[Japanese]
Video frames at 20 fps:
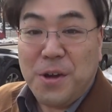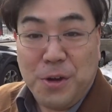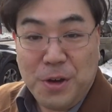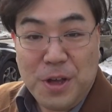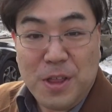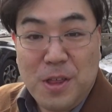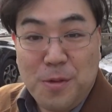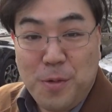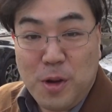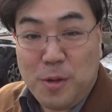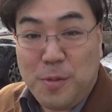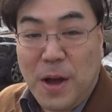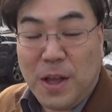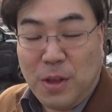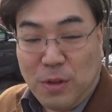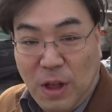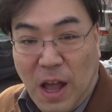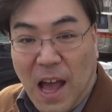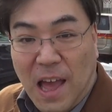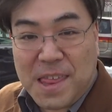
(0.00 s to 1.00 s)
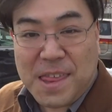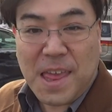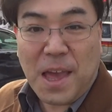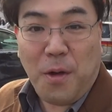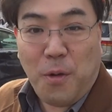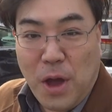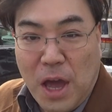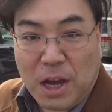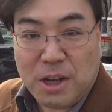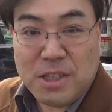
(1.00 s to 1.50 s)
クイーンズブルーバードの
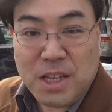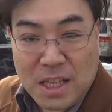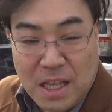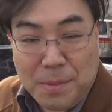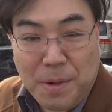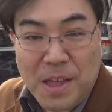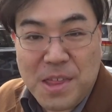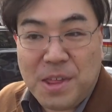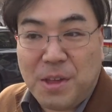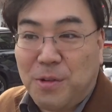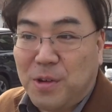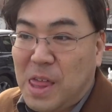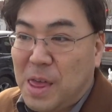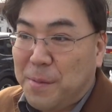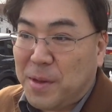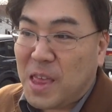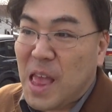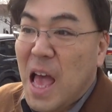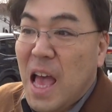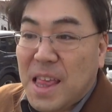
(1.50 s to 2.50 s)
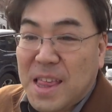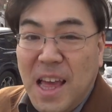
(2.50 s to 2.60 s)
8507番地でございます